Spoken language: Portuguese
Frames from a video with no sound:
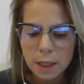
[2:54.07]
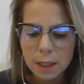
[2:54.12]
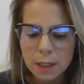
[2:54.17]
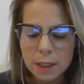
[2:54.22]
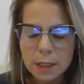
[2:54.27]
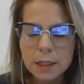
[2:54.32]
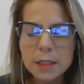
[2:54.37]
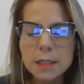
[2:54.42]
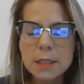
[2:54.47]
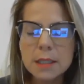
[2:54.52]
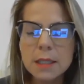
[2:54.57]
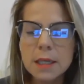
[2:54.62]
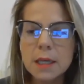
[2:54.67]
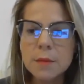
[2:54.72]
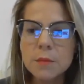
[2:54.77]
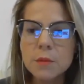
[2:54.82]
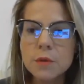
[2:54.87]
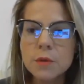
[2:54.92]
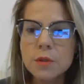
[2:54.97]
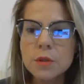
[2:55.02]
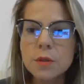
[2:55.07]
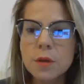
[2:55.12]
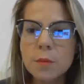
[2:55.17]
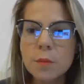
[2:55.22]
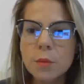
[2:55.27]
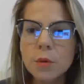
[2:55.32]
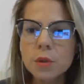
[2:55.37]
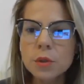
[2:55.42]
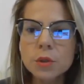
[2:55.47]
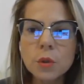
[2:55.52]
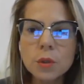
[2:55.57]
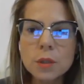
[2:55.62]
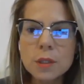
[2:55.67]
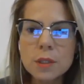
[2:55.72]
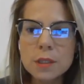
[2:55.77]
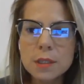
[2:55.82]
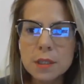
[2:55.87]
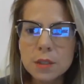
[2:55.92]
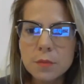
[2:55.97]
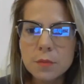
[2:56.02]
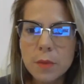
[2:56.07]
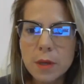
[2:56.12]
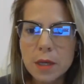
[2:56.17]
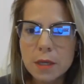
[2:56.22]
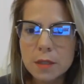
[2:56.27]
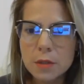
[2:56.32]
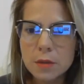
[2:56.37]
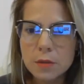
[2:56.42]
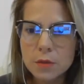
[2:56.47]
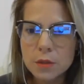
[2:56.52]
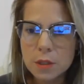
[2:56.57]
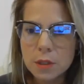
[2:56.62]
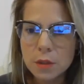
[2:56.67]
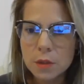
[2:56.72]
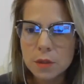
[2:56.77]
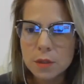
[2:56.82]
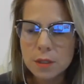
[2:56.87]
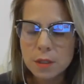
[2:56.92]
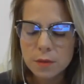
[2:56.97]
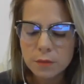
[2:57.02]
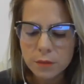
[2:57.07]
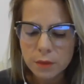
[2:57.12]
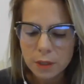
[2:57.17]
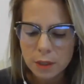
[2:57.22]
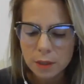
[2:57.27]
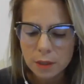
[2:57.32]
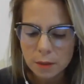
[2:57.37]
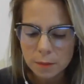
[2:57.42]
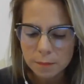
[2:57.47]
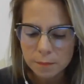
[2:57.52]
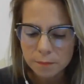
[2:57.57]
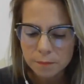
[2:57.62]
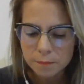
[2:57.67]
agradecermos por todas as bênçãos da nossa vida.